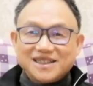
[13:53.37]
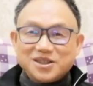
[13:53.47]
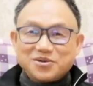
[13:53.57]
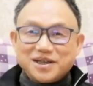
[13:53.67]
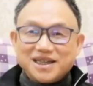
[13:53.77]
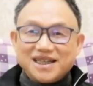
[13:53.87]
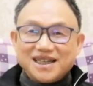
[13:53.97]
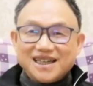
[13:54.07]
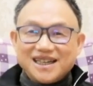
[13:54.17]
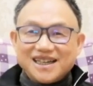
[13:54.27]
因为
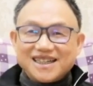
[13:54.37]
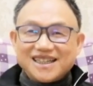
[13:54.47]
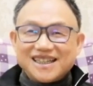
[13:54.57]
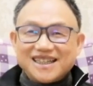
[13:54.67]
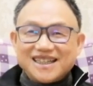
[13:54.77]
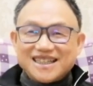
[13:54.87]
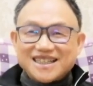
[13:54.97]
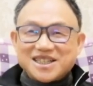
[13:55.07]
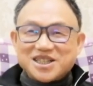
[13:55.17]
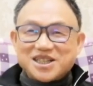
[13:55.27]
呃
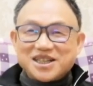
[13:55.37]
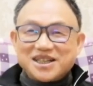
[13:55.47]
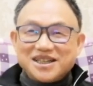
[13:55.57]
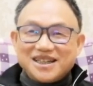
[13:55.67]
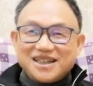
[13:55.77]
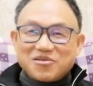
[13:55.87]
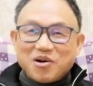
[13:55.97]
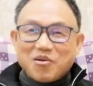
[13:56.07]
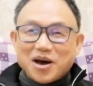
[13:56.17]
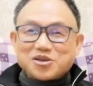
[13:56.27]
自己的
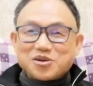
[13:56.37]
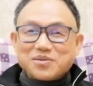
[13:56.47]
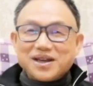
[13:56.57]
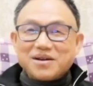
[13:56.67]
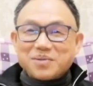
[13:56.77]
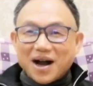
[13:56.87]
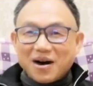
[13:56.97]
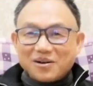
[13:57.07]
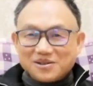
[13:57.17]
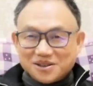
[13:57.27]
文化水平也不
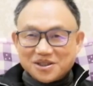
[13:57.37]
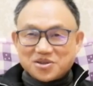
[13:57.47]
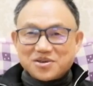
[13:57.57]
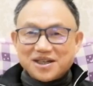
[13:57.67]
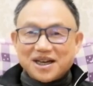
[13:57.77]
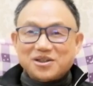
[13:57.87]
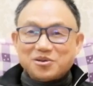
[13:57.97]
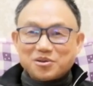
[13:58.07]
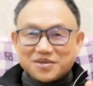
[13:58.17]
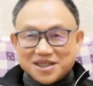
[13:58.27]
高。所以很
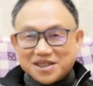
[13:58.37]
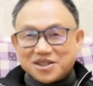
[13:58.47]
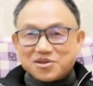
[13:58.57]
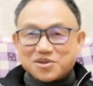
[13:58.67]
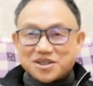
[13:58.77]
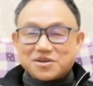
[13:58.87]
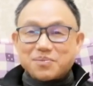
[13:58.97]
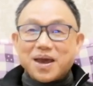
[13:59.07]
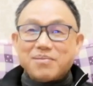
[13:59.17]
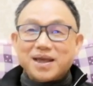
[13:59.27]
多东西就只是
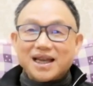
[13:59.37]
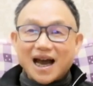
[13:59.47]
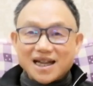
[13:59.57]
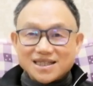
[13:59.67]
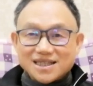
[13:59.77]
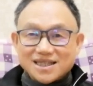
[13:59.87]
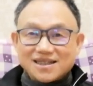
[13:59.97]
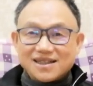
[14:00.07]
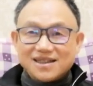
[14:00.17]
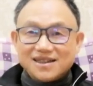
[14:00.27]
片面的看这
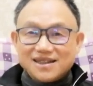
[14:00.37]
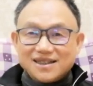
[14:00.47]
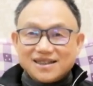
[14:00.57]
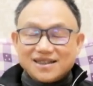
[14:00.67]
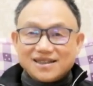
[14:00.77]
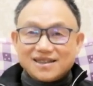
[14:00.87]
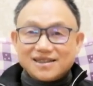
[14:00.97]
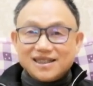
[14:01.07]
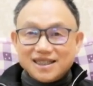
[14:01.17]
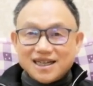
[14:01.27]
些，呃，
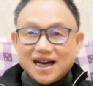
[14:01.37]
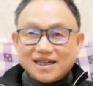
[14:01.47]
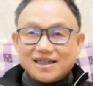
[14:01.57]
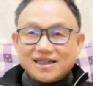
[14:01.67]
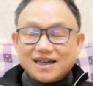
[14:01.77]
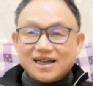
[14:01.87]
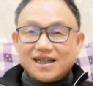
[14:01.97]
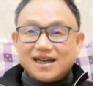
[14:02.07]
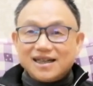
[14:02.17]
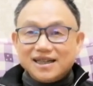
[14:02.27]
你像
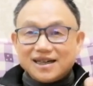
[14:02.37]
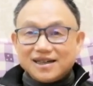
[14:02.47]
一